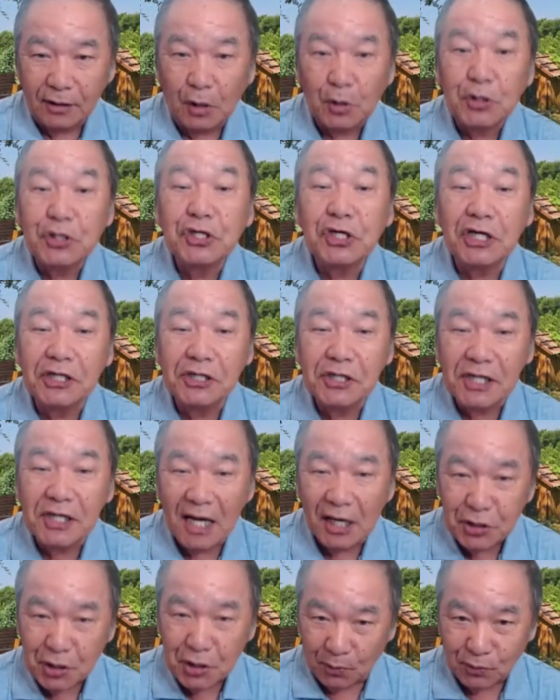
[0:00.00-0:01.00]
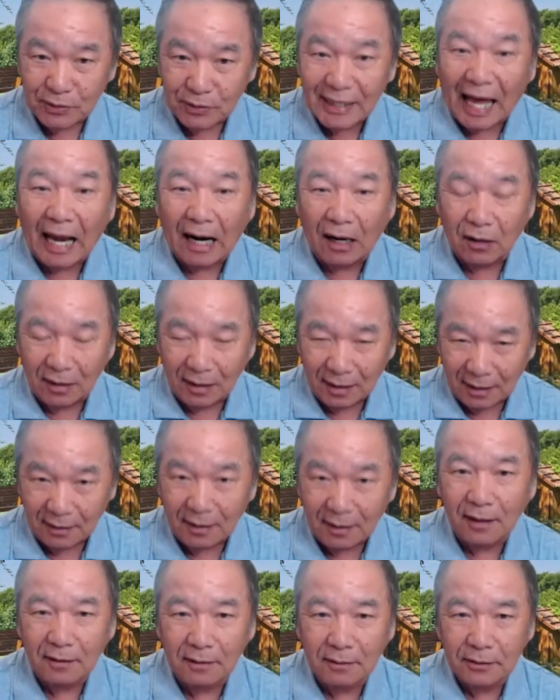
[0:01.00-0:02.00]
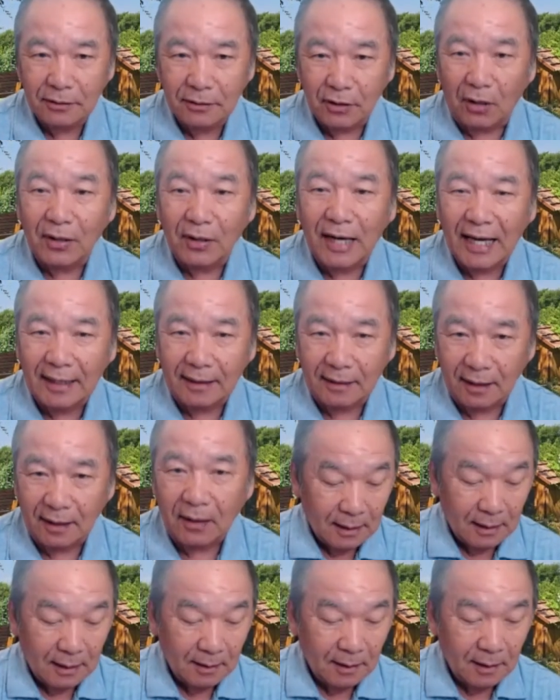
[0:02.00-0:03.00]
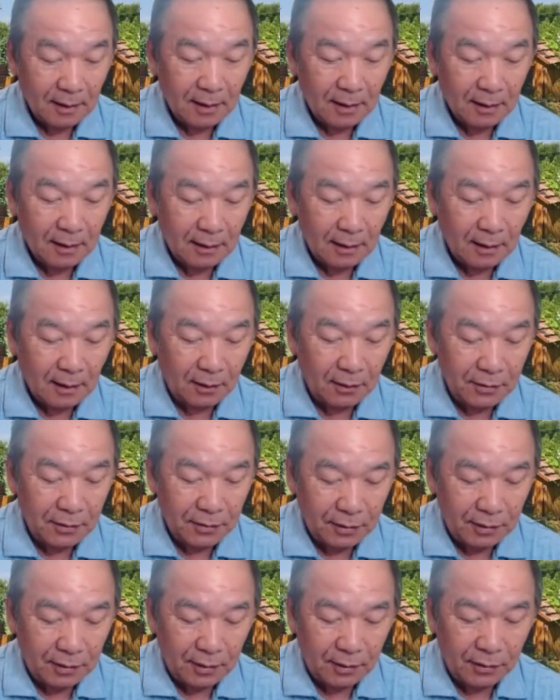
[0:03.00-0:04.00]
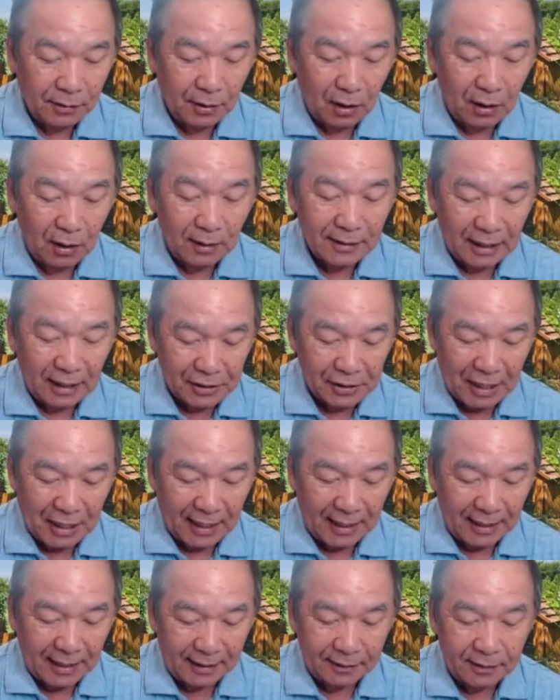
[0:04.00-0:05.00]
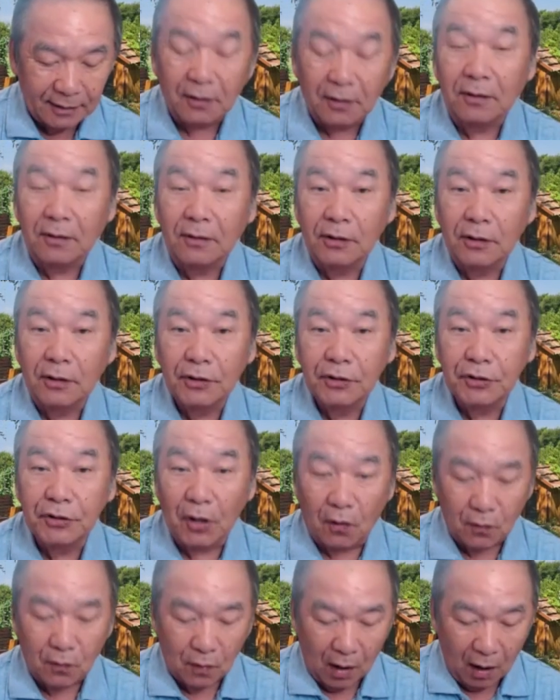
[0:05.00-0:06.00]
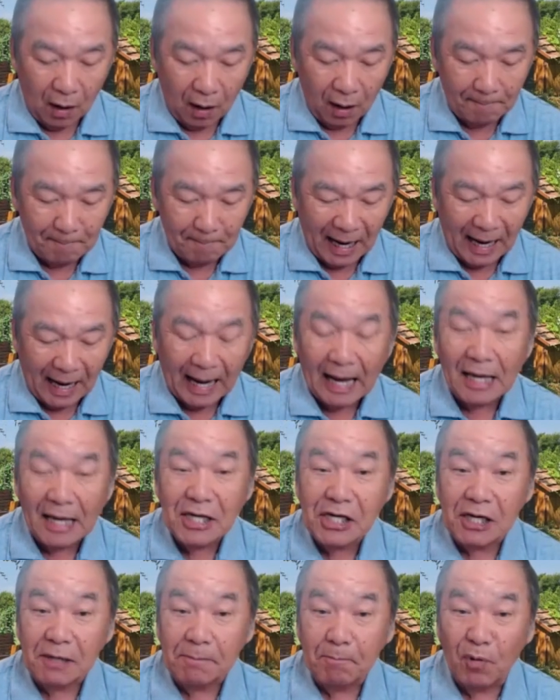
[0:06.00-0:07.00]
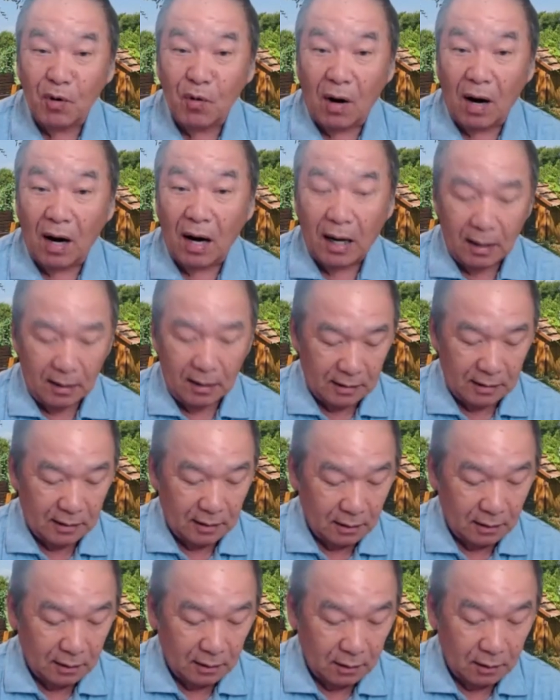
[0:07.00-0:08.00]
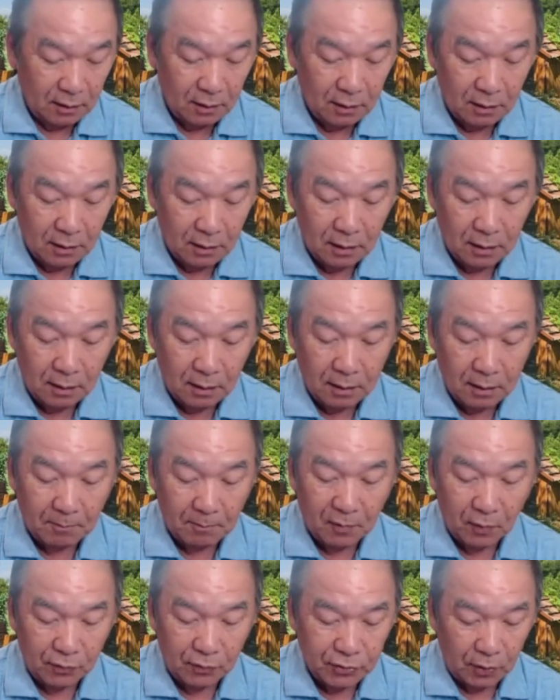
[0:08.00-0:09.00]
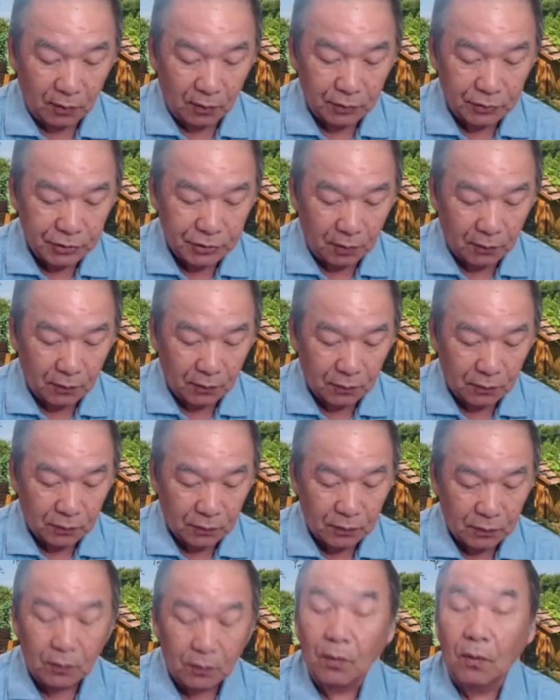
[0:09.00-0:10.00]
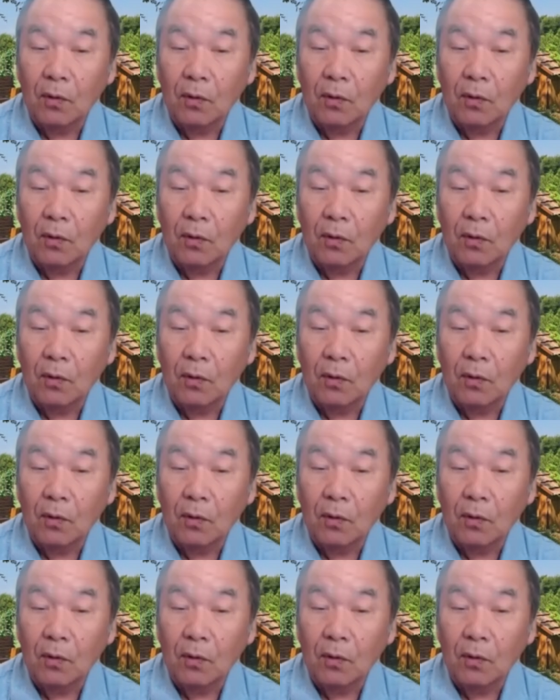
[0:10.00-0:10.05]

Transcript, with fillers: đỡ chi chia xong ta là lỡ cho nành đỡ lỡ nhớ ta trả liền đỡ xong óp hạ ý bùa một trò xong